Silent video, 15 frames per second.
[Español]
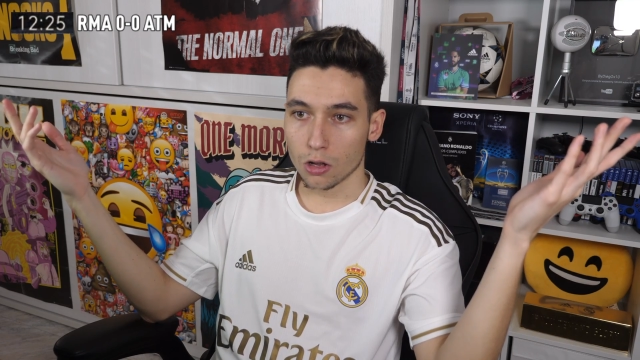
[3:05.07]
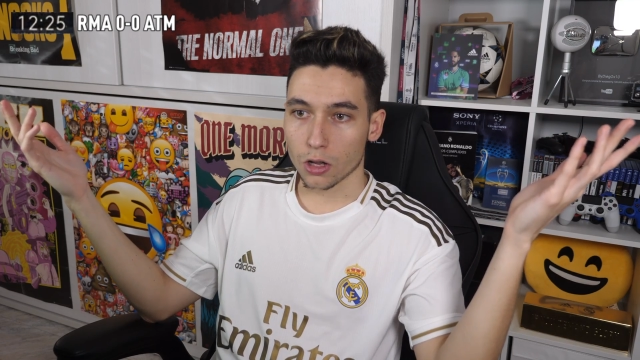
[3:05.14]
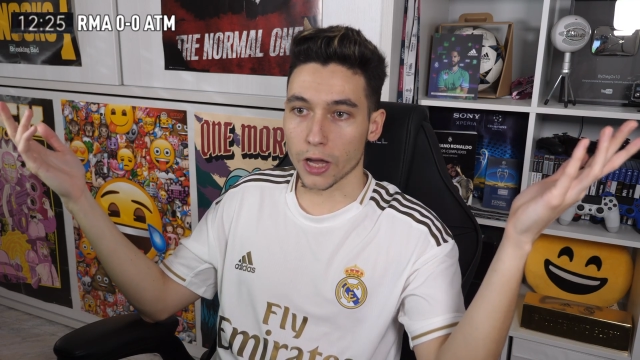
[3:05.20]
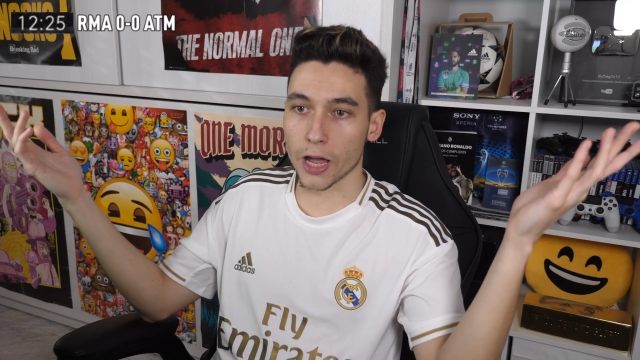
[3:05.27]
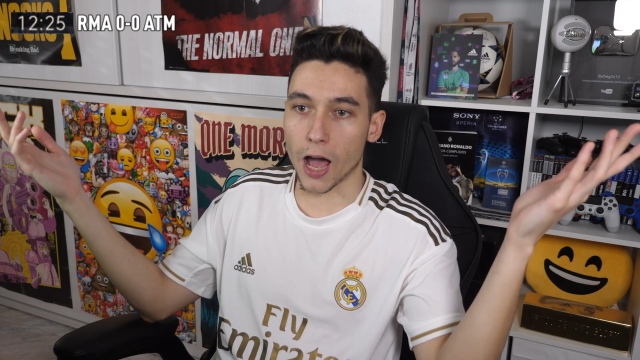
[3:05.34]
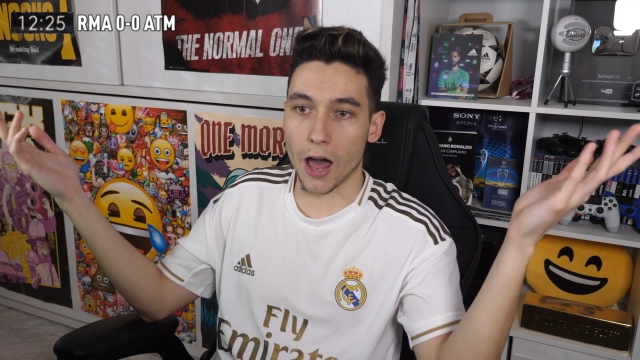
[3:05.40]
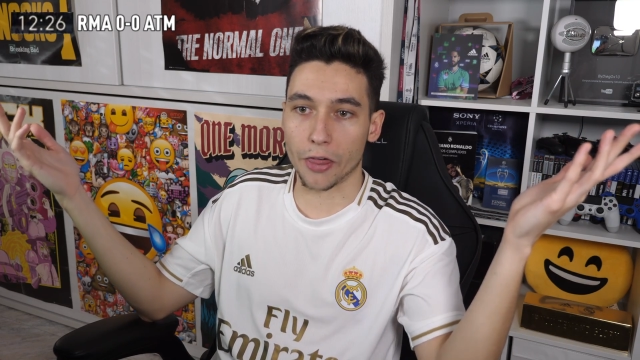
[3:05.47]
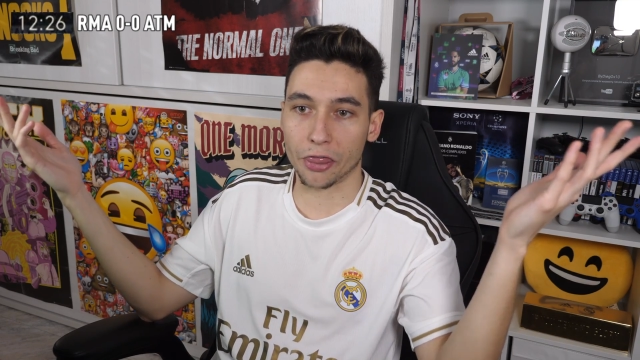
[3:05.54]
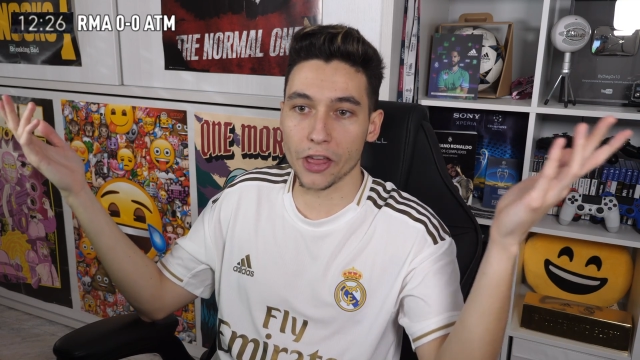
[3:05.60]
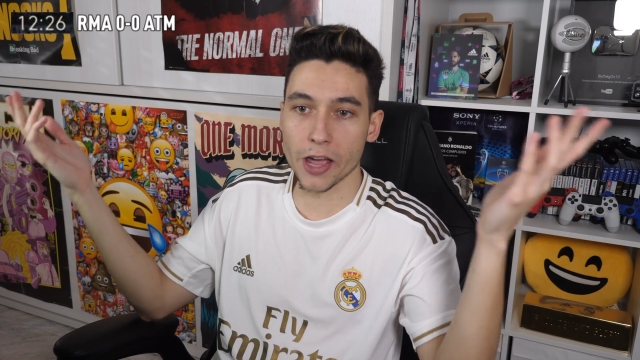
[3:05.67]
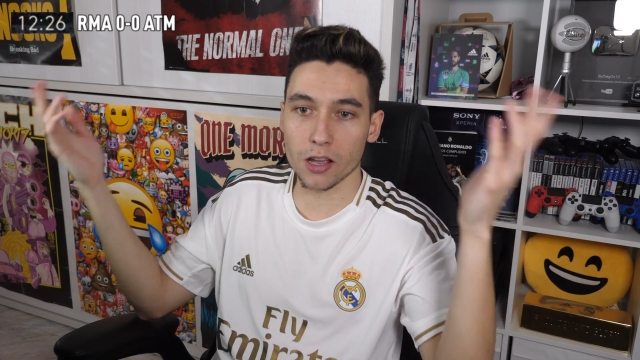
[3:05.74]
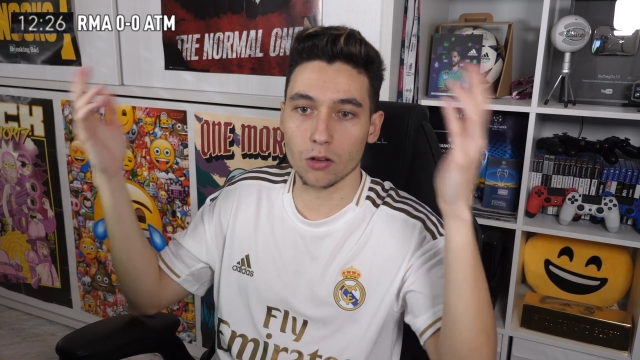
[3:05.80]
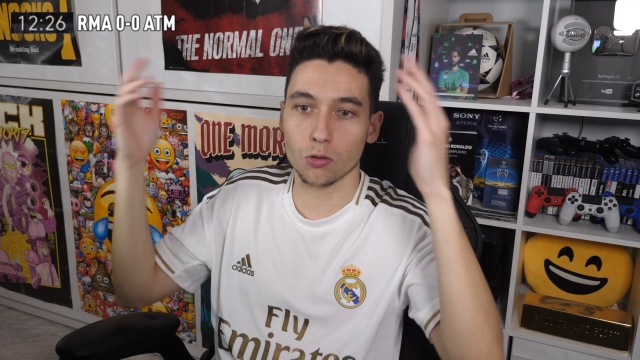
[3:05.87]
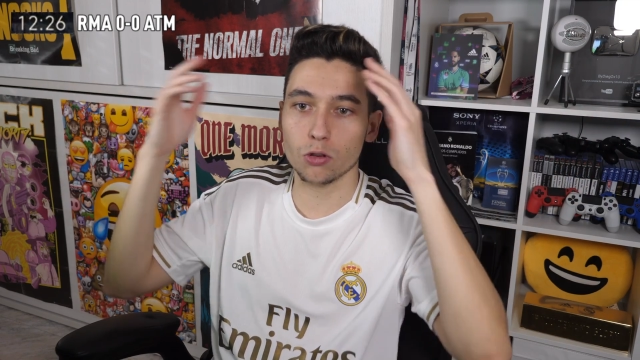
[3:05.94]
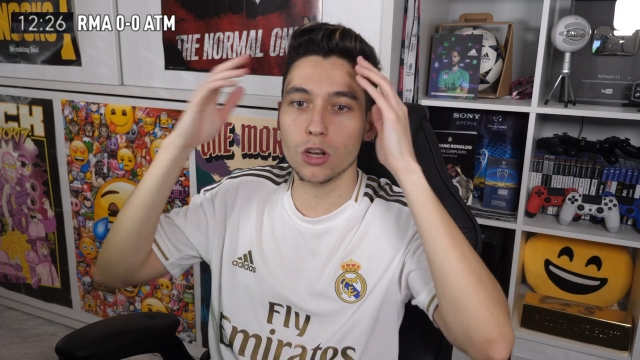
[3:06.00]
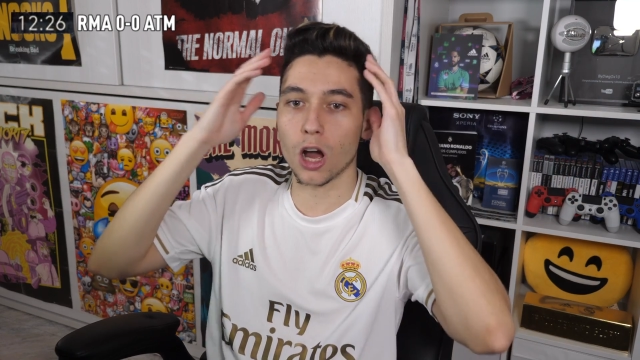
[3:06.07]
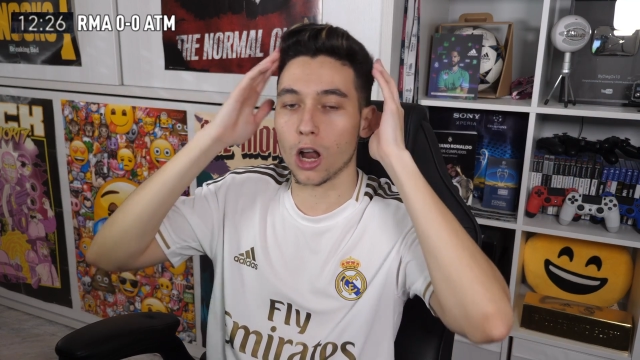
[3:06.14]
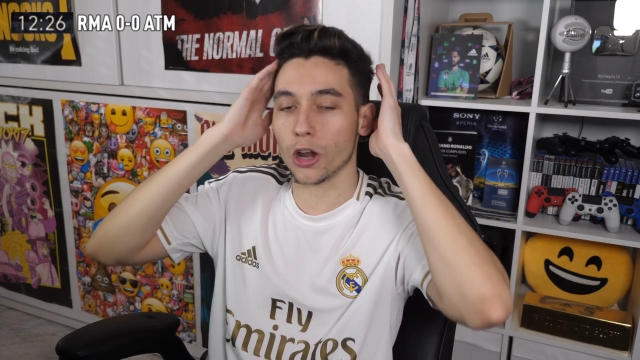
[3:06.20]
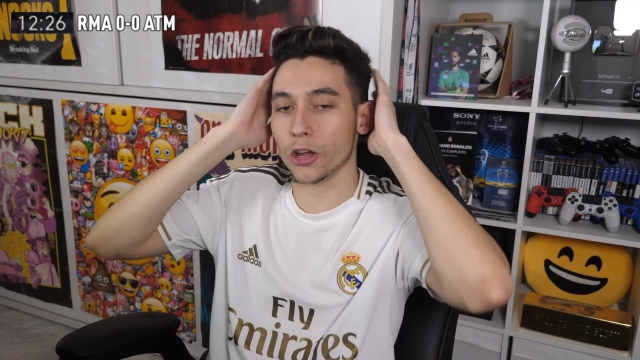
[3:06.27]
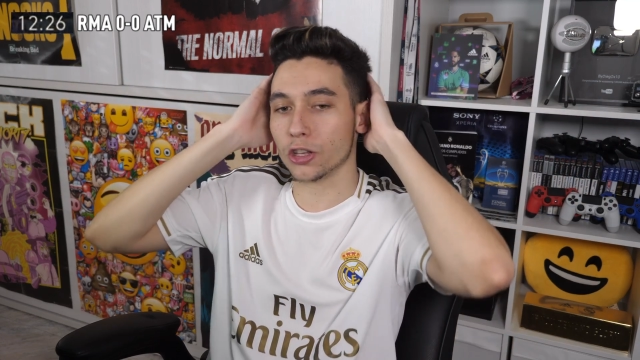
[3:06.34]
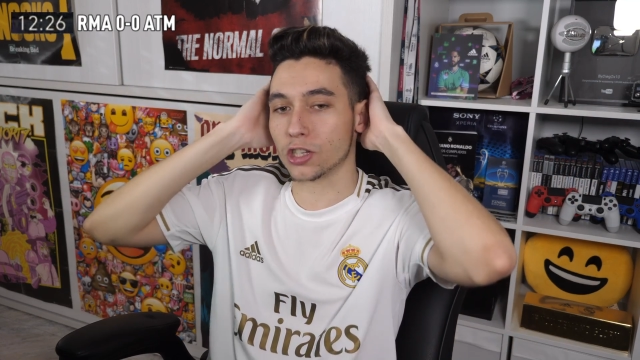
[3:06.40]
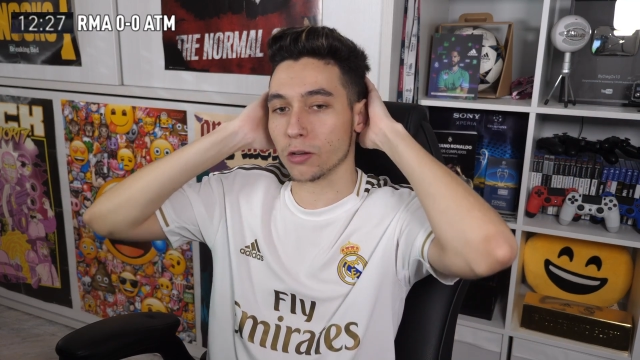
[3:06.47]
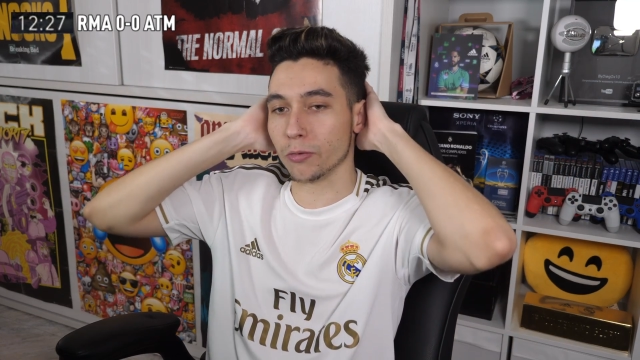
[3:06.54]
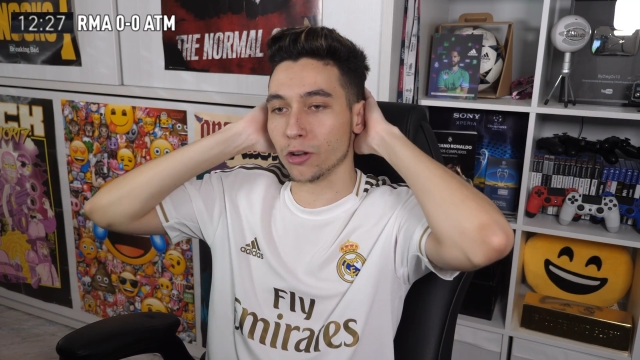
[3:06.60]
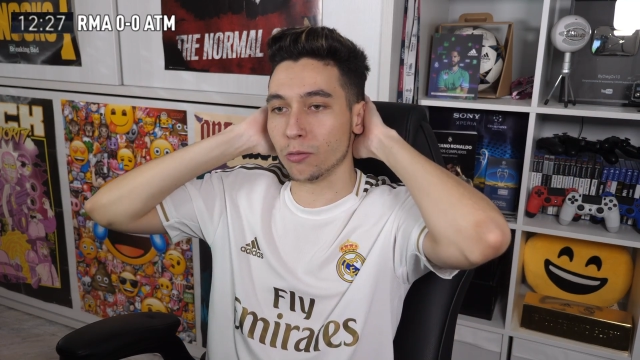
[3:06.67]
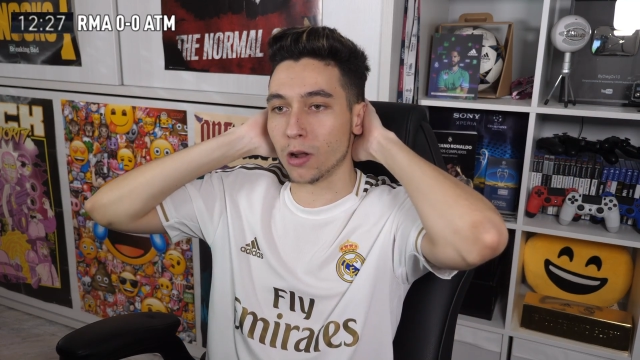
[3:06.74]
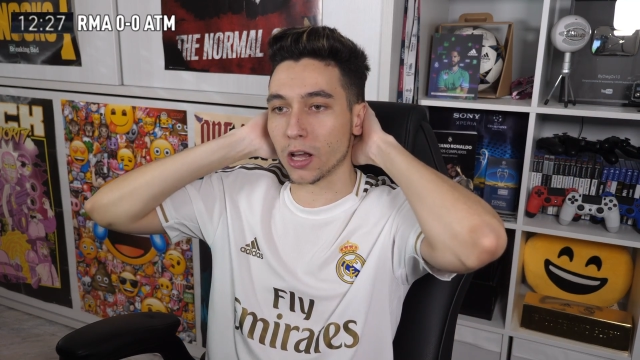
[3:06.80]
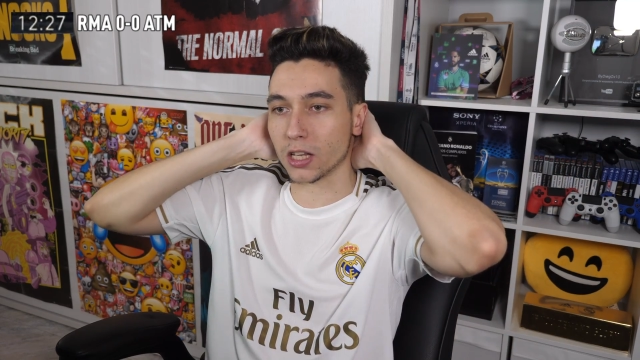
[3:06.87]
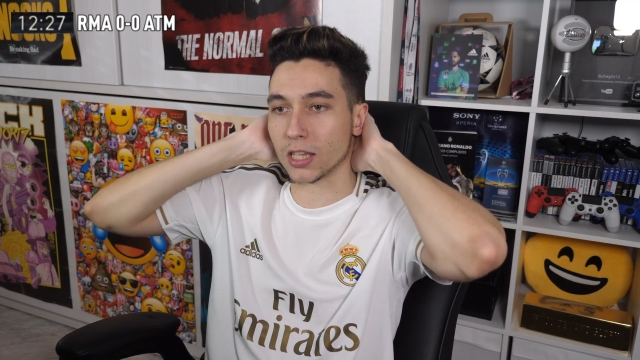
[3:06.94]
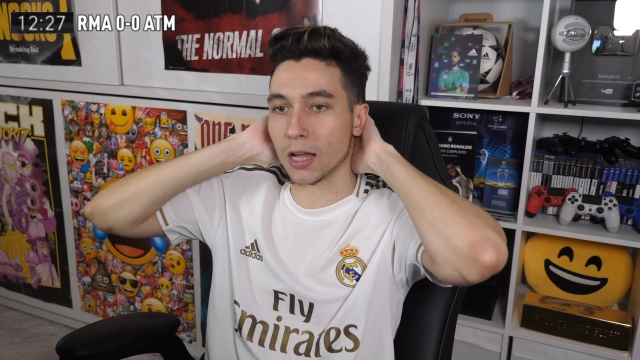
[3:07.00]
¿Qué hace? Uy, la leche, menos
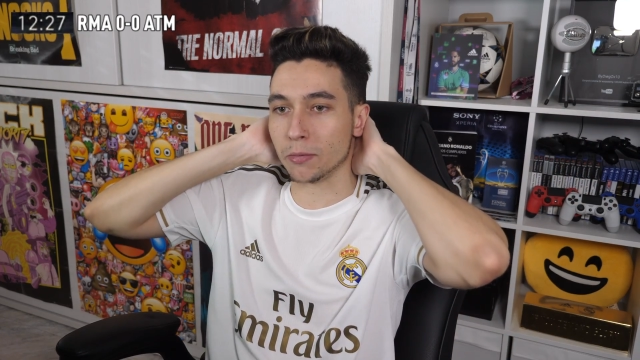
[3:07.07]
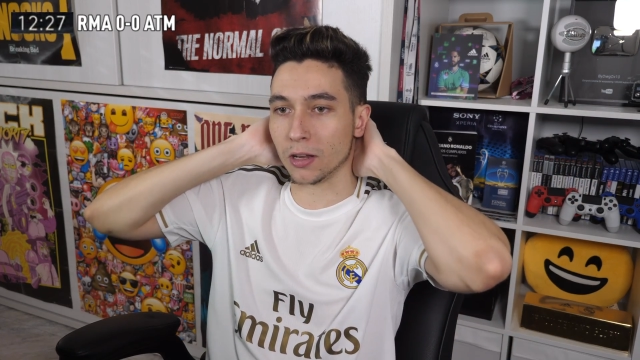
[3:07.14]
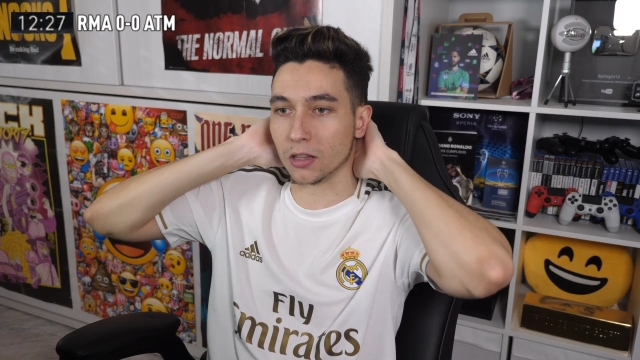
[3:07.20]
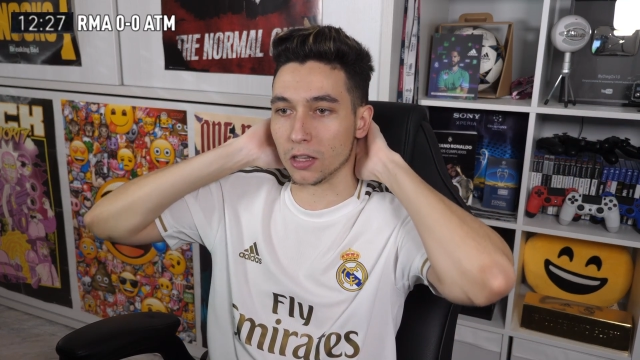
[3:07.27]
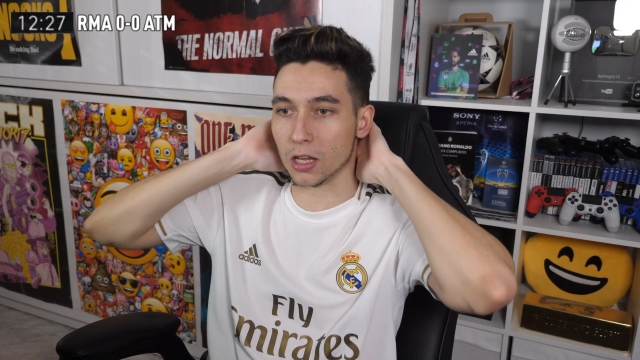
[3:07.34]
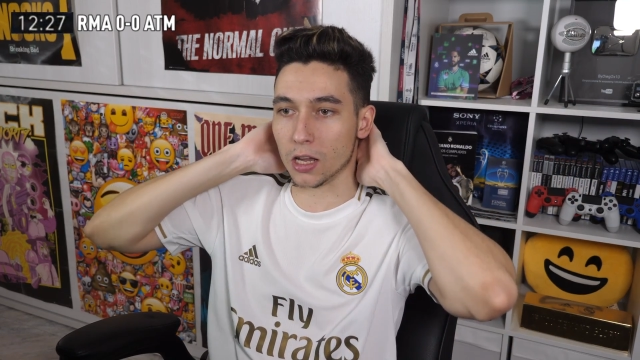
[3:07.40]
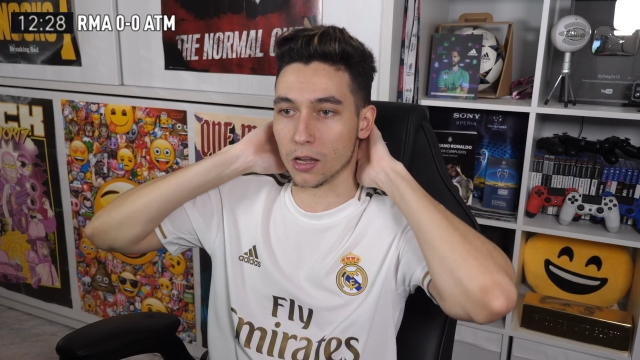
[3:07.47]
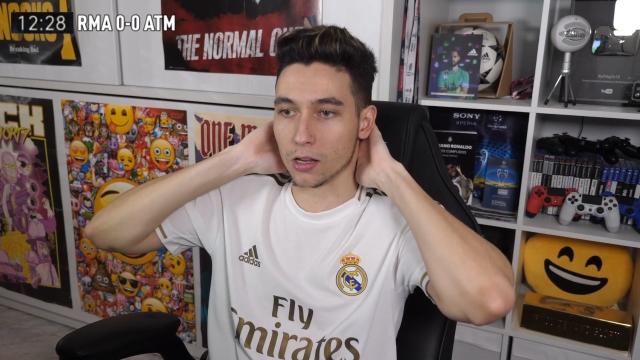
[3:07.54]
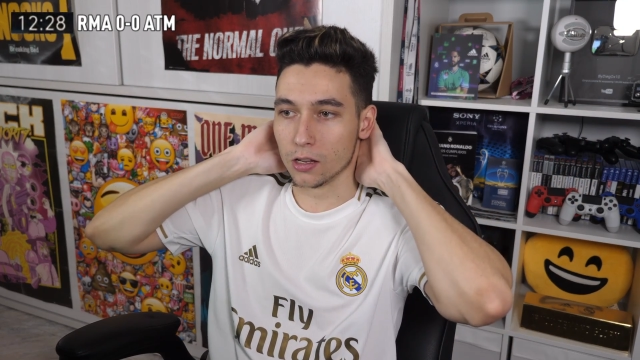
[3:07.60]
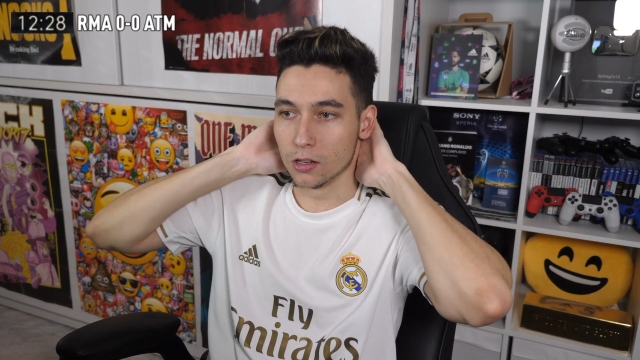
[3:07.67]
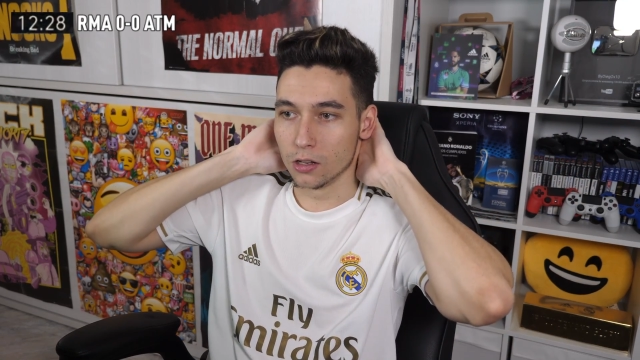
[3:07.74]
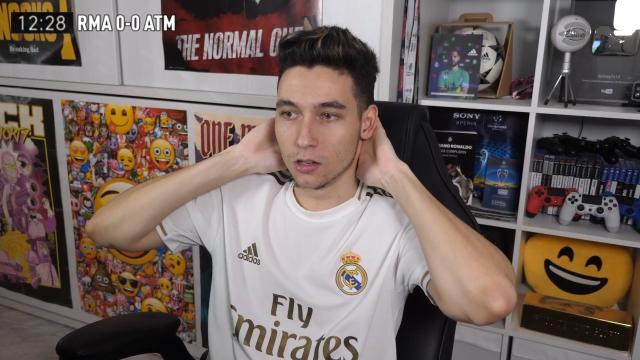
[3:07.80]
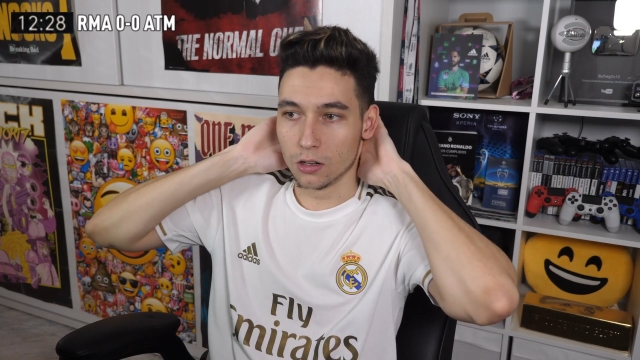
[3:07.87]
mal que estaba Mendy.